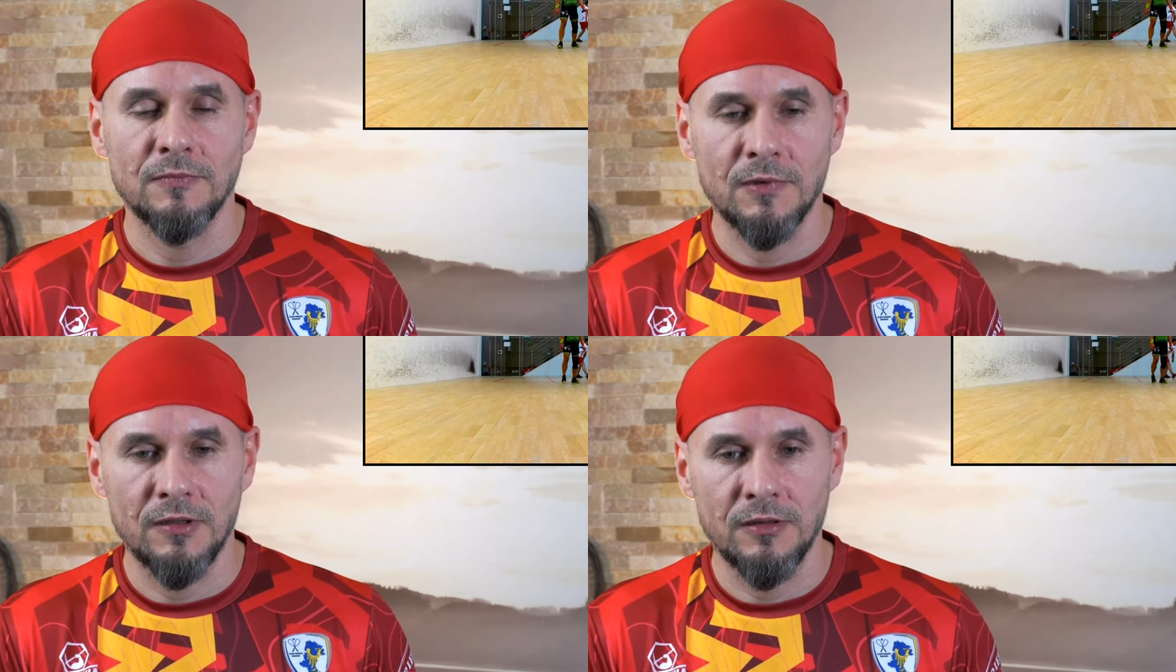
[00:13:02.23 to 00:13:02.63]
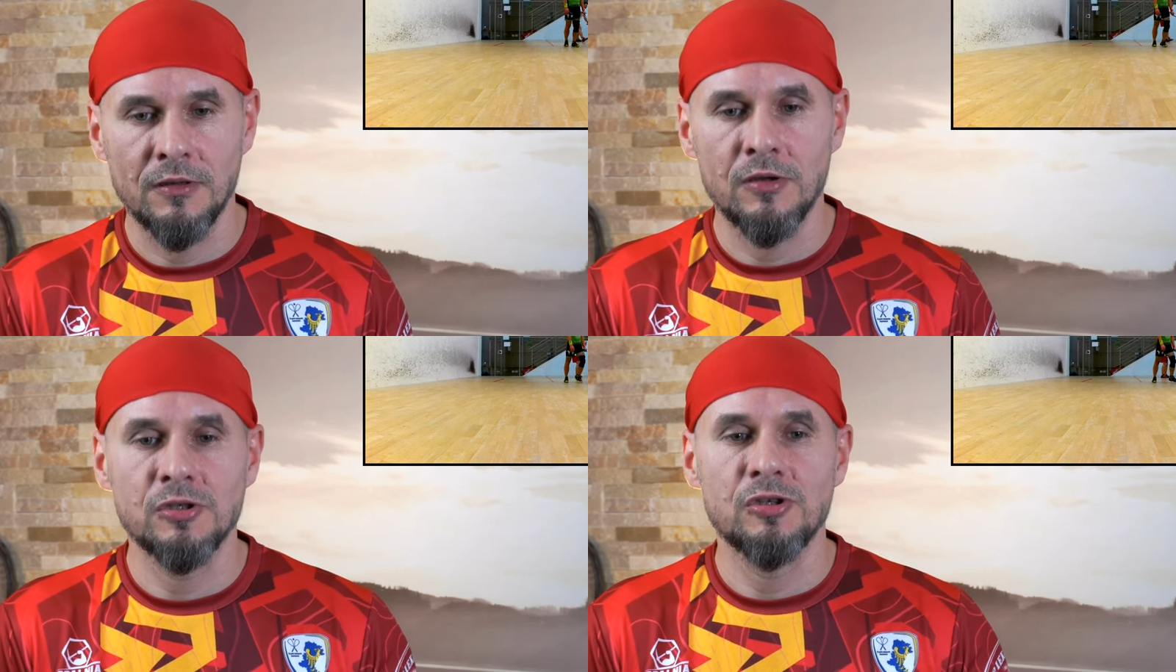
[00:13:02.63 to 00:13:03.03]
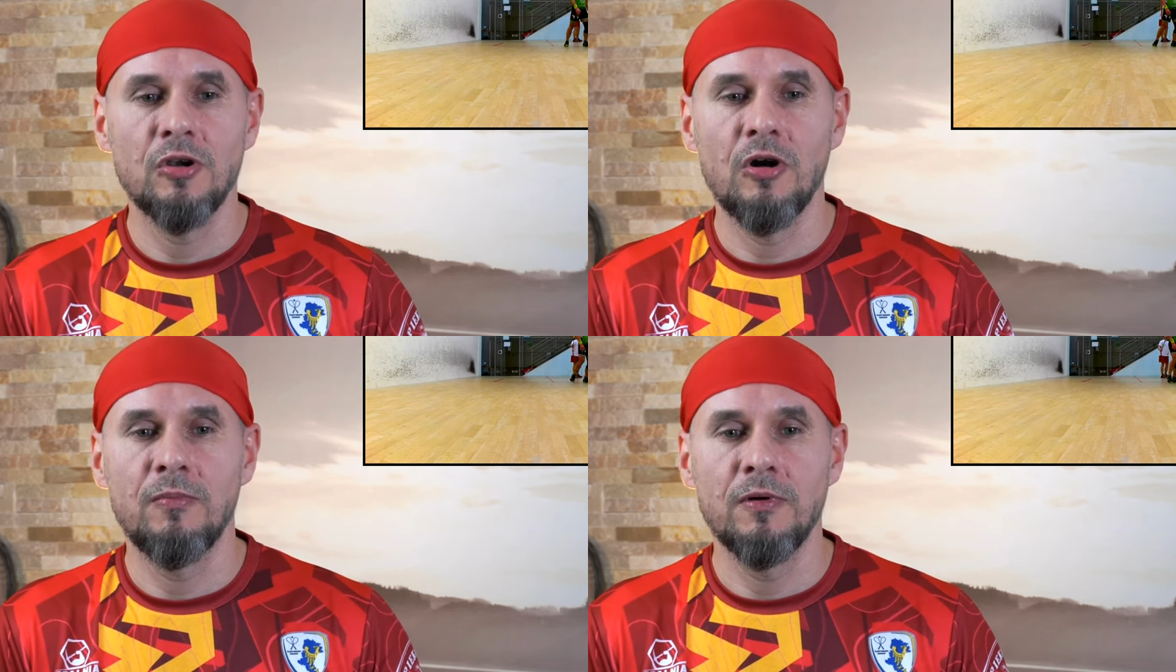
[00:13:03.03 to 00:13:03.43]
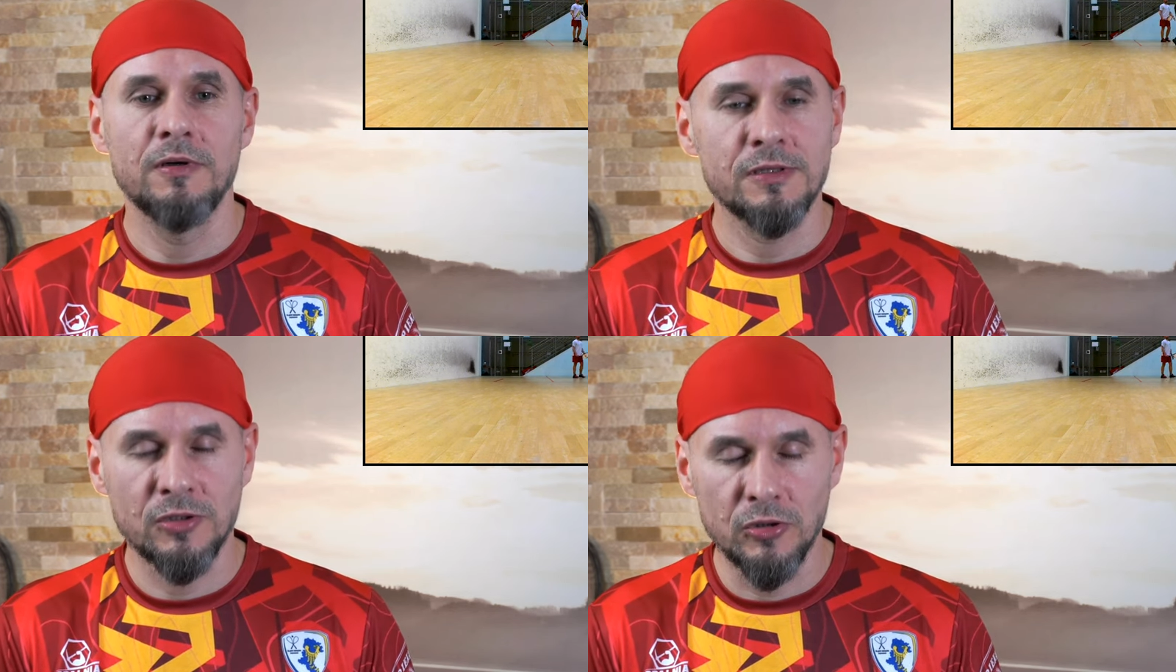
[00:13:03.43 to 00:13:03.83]
e, cross lob,
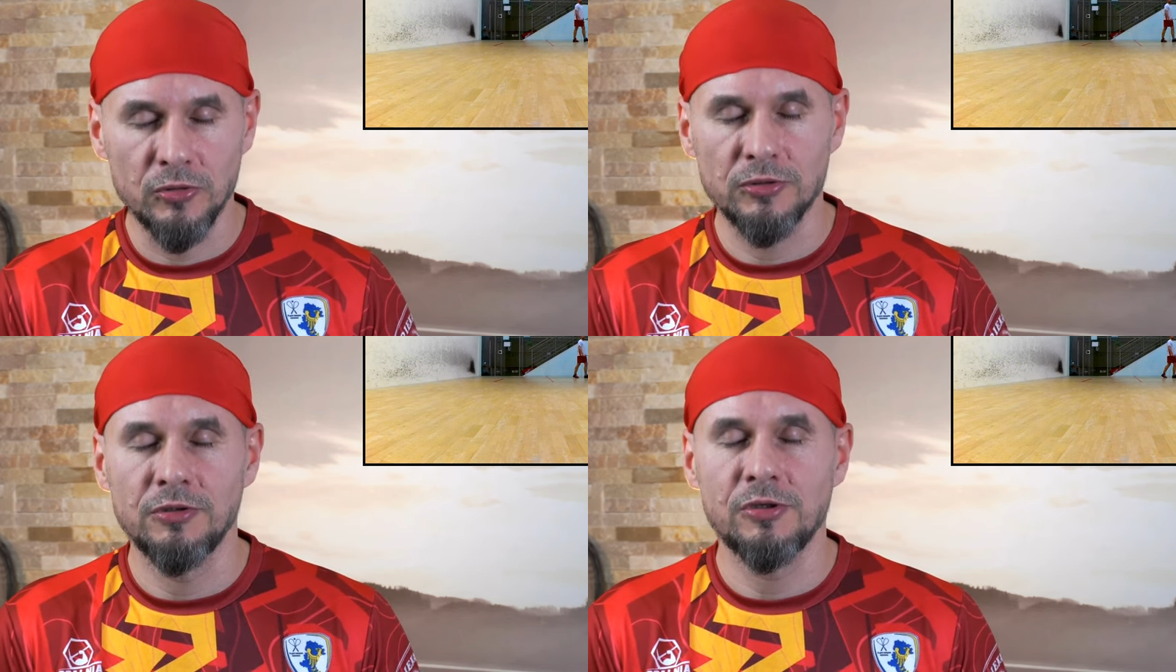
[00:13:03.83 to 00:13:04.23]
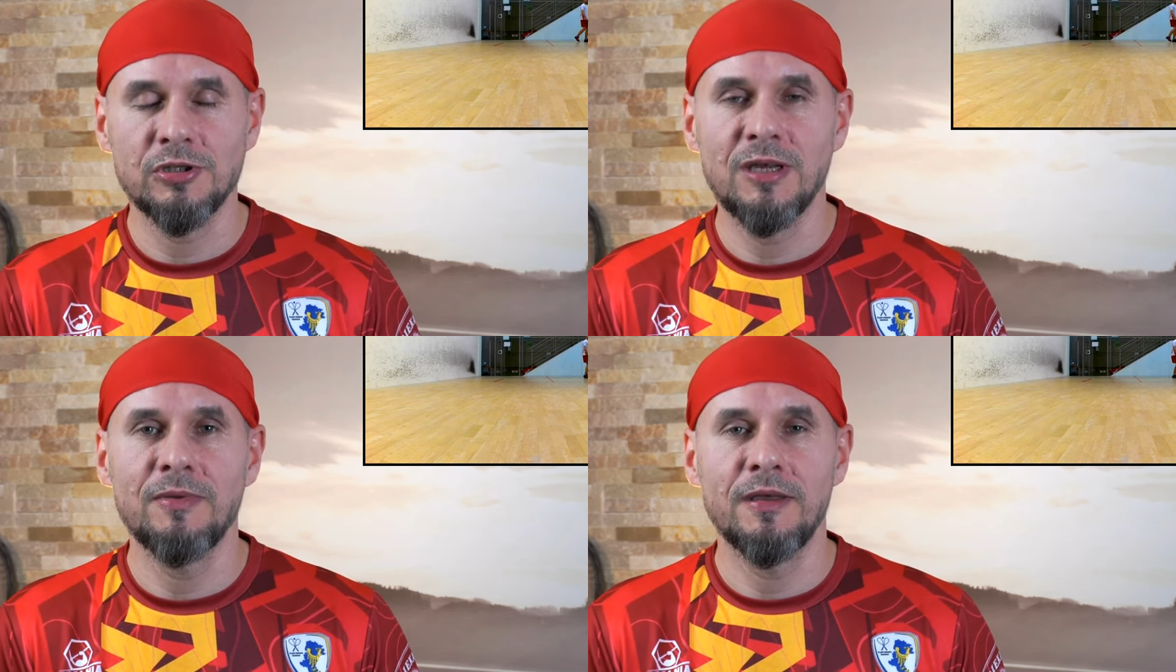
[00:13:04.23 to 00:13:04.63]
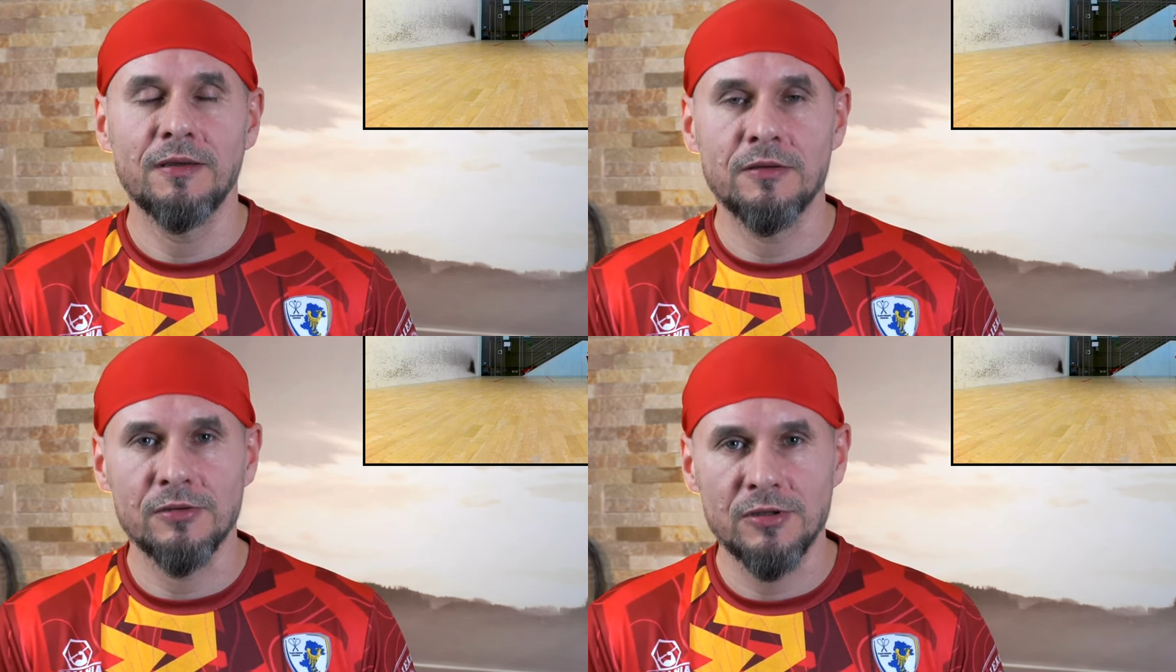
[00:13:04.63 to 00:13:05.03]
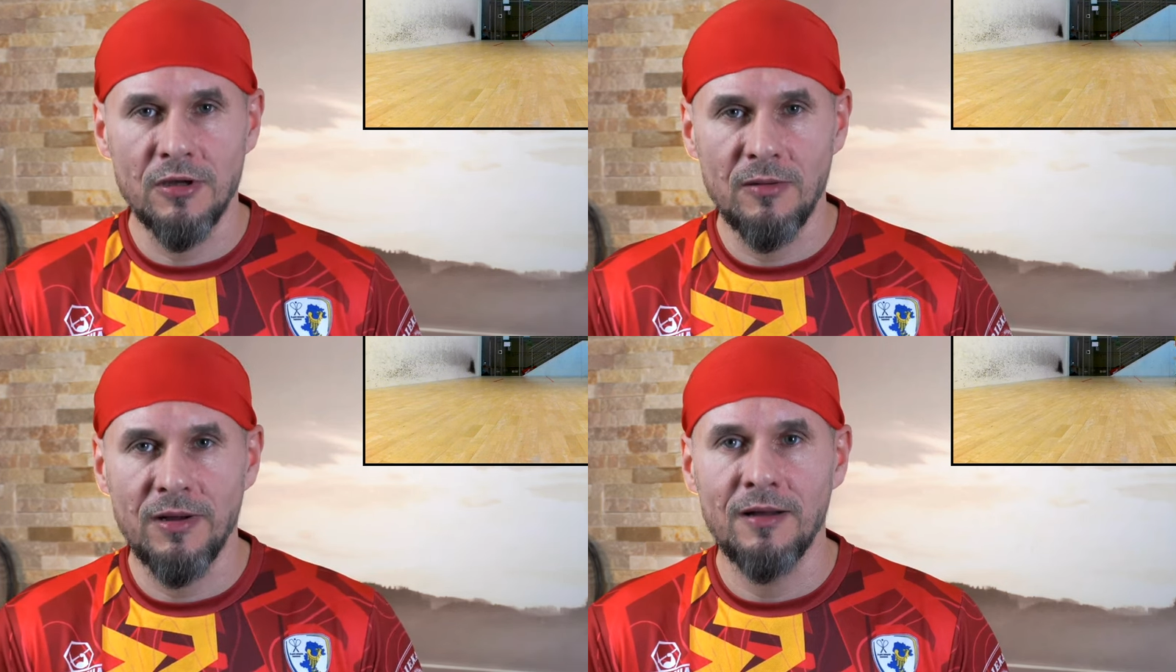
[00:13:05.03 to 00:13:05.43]
skrót do siebie i cross
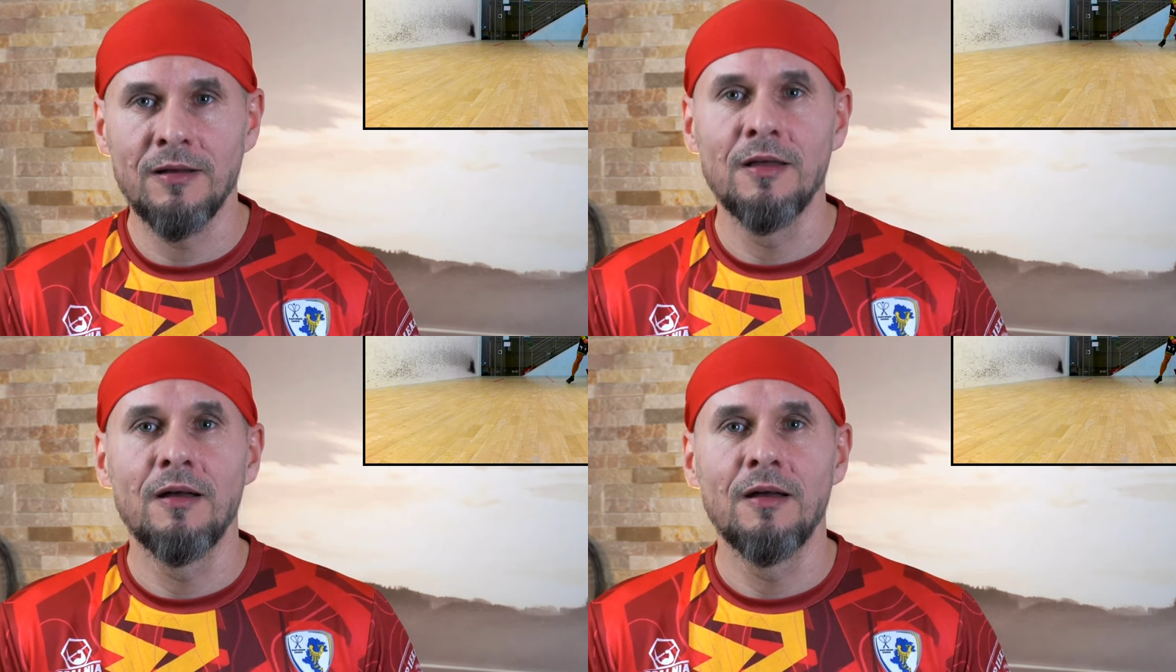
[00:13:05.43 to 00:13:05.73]
loba,